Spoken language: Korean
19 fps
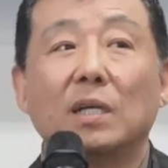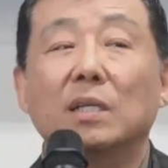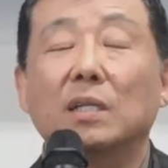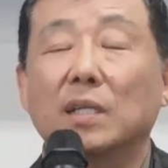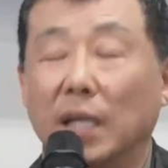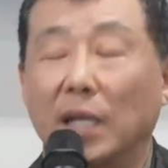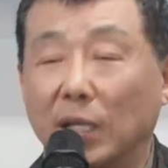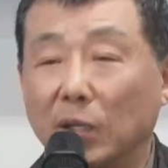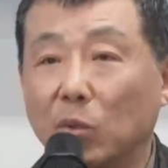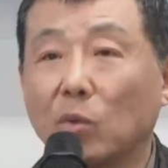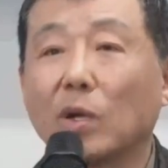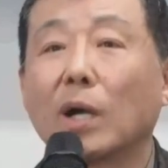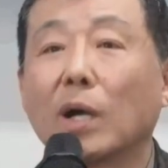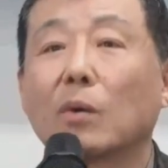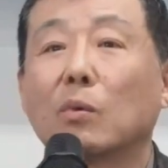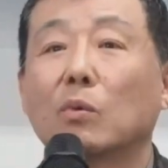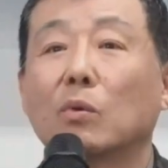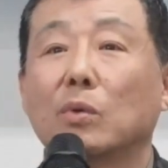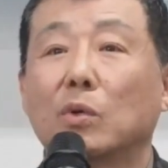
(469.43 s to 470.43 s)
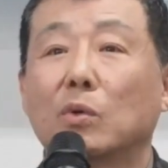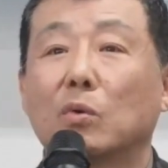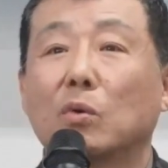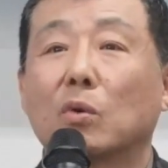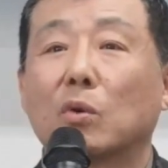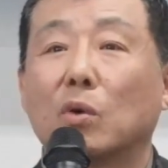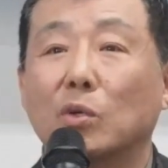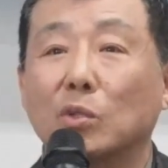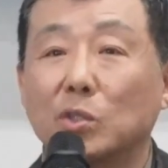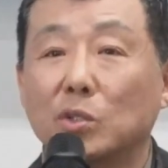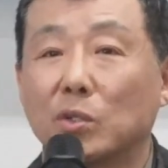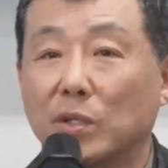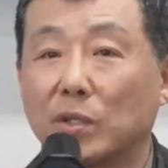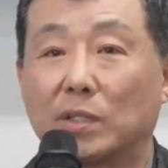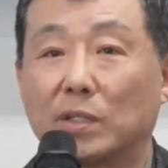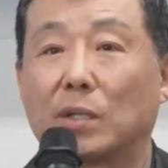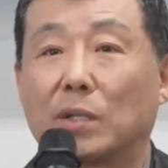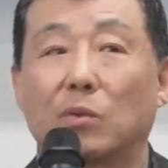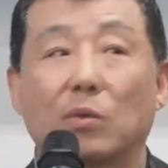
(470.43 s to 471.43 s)
은행도 갖고 있고
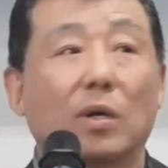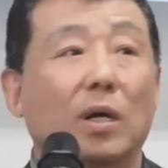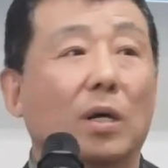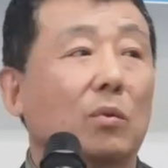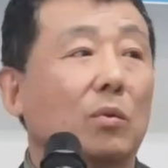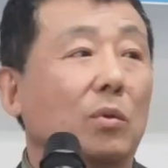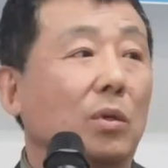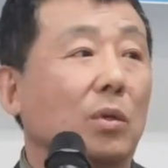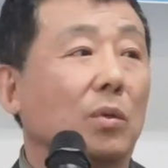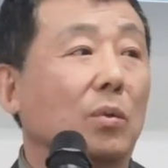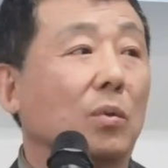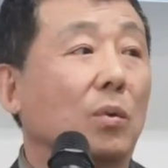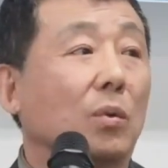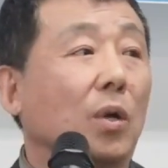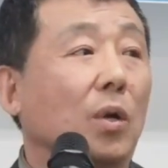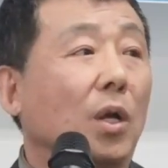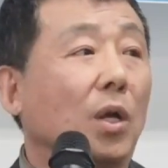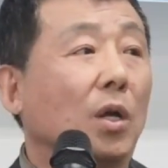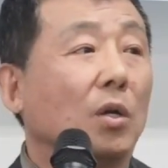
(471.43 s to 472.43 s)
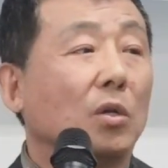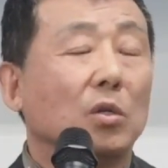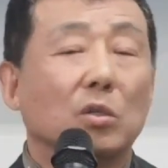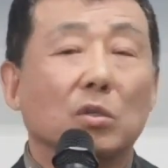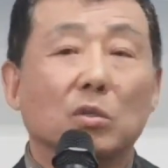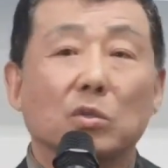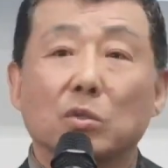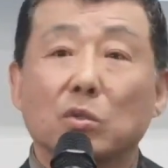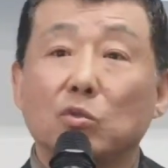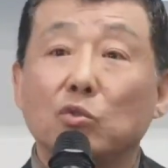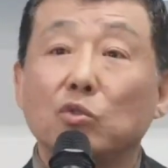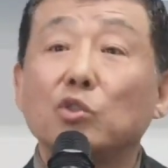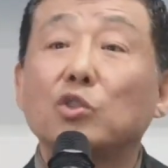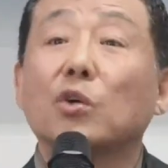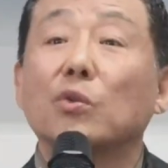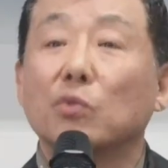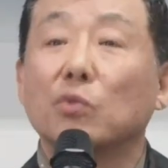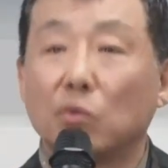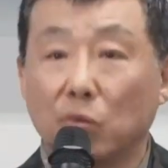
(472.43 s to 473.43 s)
건설회사도 갖고 있고
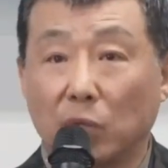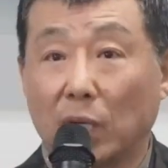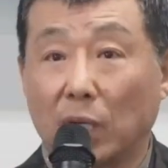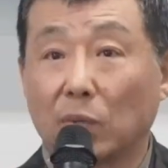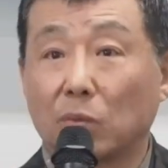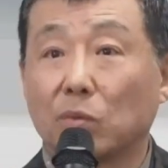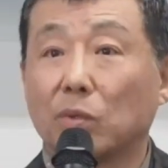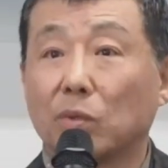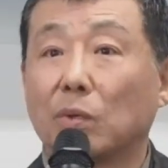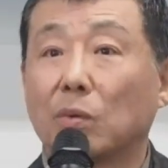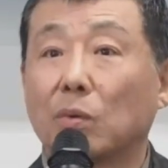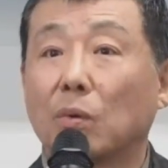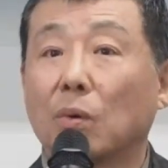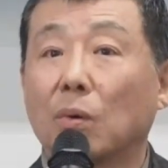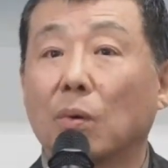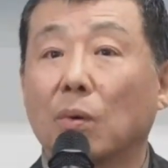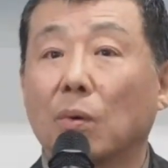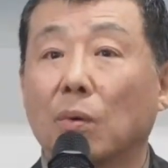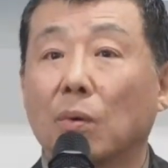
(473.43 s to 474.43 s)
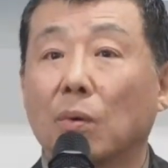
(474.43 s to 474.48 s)
유전도 갖고 있고